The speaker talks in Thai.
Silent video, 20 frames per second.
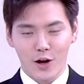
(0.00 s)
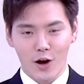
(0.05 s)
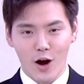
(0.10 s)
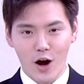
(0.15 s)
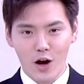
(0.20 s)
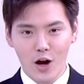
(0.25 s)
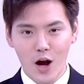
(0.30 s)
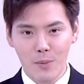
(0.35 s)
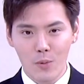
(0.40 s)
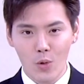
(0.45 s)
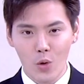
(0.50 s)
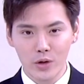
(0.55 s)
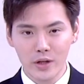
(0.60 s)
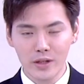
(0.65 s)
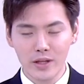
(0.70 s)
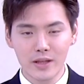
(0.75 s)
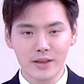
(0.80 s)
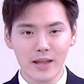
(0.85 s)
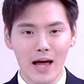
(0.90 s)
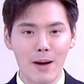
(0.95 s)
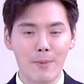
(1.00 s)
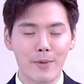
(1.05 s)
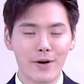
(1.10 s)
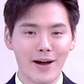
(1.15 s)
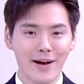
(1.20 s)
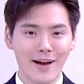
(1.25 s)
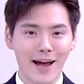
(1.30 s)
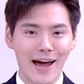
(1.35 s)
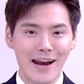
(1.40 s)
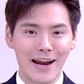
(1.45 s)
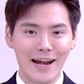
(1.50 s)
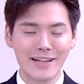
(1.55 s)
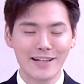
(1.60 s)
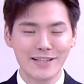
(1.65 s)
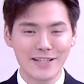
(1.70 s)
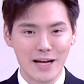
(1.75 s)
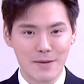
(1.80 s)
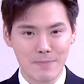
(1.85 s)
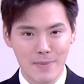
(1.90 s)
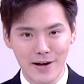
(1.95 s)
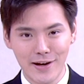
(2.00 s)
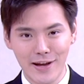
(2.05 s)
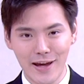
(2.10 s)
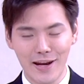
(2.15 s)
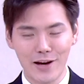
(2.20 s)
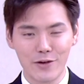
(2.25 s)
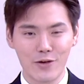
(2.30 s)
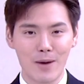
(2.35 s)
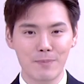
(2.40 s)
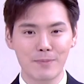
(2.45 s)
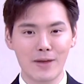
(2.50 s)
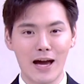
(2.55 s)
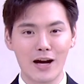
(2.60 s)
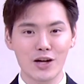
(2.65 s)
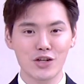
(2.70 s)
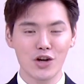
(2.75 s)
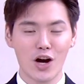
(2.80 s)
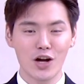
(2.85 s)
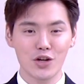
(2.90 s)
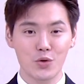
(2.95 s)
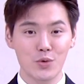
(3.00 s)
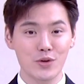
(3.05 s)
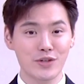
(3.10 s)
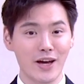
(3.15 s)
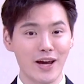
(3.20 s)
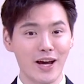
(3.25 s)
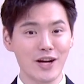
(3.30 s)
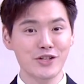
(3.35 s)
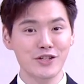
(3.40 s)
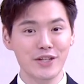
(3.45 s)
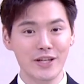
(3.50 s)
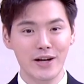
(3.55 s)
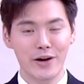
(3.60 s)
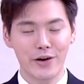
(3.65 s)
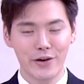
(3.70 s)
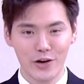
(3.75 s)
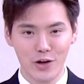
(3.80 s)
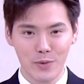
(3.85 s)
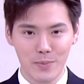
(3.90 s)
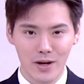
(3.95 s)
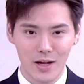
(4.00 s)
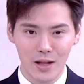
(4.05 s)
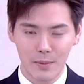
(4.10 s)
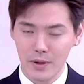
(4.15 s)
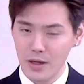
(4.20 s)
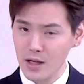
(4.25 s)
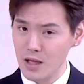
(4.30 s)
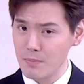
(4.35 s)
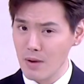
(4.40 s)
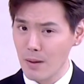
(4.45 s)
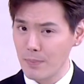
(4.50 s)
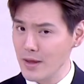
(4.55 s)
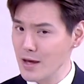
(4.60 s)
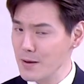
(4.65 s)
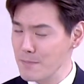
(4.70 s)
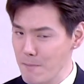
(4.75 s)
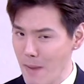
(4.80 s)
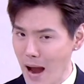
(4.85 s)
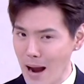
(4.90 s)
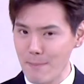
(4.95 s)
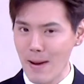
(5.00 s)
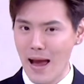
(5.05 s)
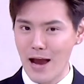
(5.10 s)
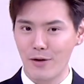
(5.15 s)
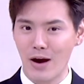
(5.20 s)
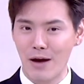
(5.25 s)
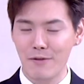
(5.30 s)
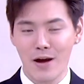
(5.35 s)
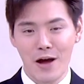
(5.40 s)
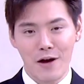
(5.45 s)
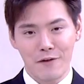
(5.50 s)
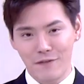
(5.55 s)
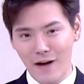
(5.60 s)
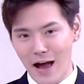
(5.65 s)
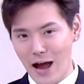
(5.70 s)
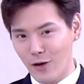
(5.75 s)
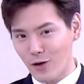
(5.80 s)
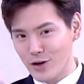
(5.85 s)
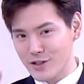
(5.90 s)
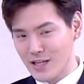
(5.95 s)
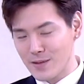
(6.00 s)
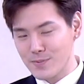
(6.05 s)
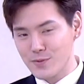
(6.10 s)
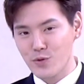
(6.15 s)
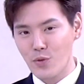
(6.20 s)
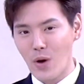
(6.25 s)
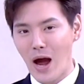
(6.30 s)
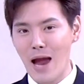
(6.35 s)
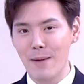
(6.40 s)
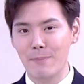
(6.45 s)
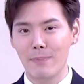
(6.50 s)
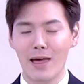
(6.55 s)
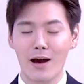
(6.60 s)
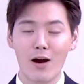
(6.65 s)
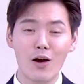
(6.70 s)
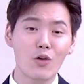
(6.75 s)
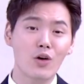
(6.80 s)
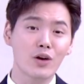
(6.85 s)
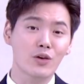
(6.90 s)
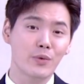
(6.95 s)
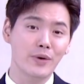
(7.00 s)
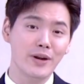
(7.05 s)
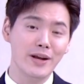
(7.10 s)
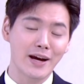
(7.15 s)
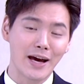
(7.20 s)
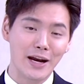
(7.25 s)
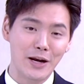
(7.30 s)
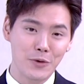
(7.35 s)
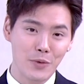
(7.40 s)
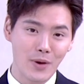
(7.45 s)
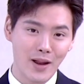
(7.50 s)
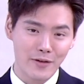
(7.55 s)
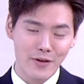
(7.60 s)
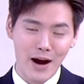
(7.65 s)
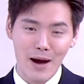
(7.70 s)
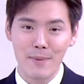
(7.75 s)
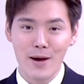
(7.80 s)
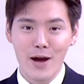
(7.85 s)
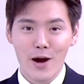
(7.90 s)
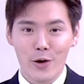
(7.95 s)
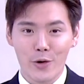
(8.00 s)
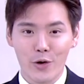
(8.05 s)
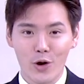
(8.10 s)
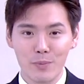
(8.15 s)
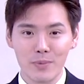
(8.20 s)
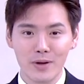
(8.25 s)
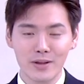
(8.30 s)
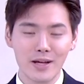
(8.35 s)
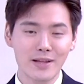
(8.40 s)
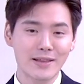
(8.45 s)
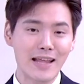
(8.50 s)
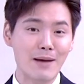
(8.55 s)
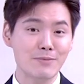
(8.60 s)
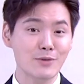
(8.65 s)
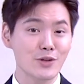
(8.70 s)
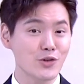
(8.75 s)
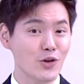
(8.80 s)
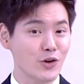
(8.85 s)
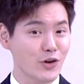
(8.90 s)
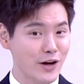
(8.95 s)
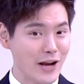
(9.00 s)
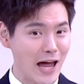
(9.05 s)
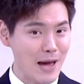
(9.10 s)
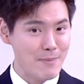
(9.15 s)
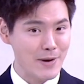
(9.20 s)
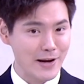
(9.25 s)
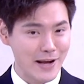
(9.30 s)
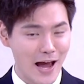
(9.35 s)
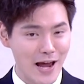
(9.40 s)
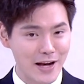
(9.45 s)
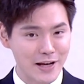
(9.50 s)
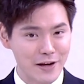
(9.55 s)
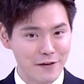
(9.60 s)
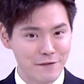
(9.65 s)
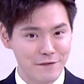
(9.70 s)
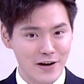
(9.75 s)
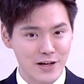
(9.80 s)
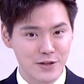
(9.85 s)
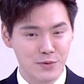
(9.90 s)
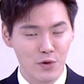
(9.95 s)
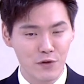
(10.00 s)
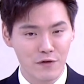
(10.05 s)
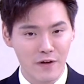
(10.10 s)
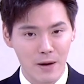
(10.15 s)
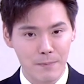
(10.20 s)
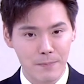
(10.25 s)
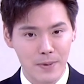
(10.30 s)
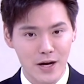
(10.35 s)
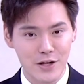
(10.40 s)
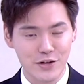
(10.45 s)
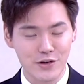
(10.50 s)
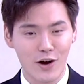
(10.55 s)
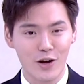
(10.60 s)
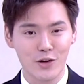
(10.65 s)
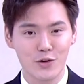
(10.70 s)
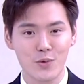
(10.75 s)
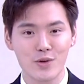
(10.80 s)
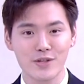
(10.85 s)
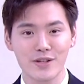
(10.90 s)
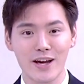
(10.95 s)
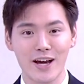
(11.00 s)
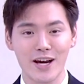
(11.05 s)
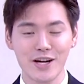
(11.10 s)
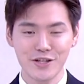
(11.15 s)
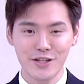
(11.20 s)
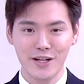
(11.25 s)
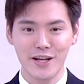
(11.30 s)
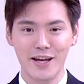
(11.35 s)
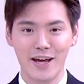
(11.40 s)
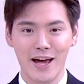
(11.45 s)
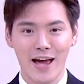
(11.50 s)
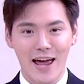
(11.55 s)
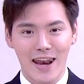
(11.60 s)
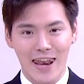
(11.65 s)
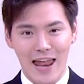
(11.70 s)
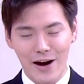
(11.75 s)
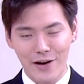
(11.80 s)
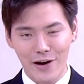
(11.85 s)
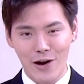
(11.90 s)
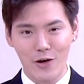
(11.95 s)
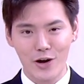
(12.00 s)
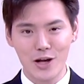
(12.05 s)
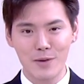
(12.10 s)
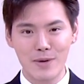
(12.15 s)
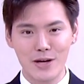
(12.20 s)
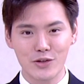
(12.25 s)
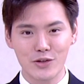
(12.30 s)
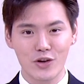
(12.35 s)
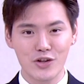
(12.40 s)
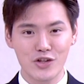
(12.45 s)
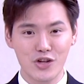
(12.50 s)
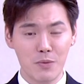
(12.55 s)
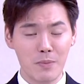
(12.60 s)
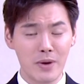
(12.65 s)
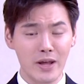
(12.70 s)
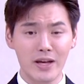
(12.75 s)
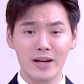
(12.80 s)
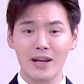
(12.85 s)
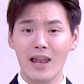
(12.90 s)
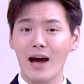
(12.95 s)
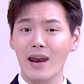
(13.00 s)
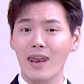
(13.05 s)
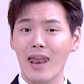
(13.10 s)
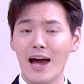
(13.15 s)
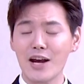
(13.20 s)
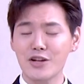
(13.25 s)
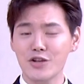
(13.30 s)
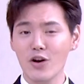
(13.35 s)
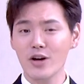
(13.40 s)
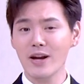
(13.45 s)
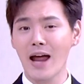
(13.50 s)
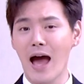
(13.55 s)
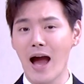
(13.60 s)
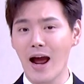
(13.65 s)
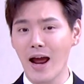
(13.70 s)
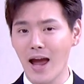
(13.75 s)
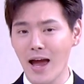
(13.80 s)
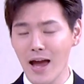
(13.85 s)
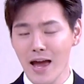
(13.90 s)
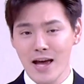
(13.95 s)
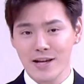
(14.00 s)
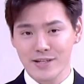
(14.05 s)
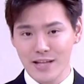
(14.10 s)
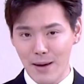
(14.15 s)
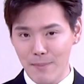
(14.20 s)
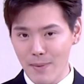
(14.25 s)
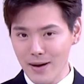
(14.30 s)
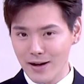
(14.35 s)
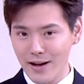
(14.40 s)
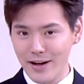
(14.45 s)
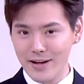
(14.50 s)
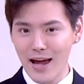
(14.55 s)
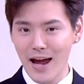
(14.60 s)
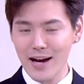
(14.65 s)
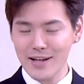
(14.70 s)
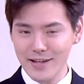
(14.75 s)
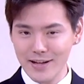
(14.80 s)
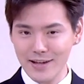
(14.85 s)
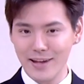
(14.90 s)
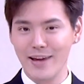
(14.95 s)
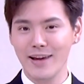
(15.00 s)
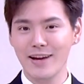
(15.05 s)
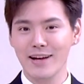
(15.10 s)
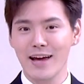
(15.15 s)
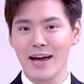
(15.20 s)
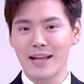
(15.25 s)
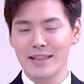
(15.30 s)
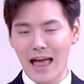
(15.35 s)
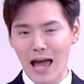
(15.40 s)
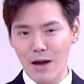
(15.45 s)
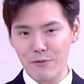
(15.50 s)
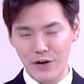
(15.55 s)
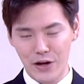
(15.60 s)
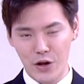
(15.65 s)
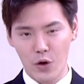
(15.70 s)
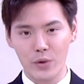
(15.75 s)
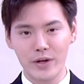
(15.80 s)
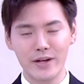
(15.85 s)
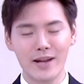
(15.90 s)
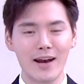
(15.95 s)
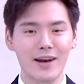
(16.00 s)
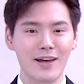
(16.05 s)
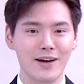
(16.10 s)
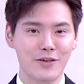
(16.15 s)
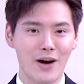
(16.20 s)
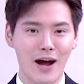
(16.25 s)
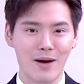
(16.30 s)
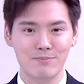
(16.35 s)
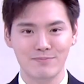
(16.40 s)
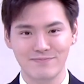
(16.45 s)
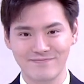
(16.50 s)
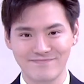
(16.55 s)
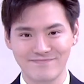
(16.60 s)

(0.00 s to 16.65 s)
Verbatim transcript: ขอขอบคุณที่ติดตามรายการ Entertainment Day นะครับ ทางช่อง True Insight HD เรายังมีคลิปดีๆแบบนี้อีกมากมายครับ ฝากกด subscribe แล้วก็กดกระดิ่งกันด้วยแหละครับ รวมถึงติดตามสดๆ ก็ได้เหมือนกันที่ Facebook Fanpage ของ True Insight HD และเราก็ยัโซเชียลมีเดียอีกหลากหลายช่องทางฮะ สามารถคลิกได้ที่ลิงก์ใต้วิดีโอนี้ได้เลยครับ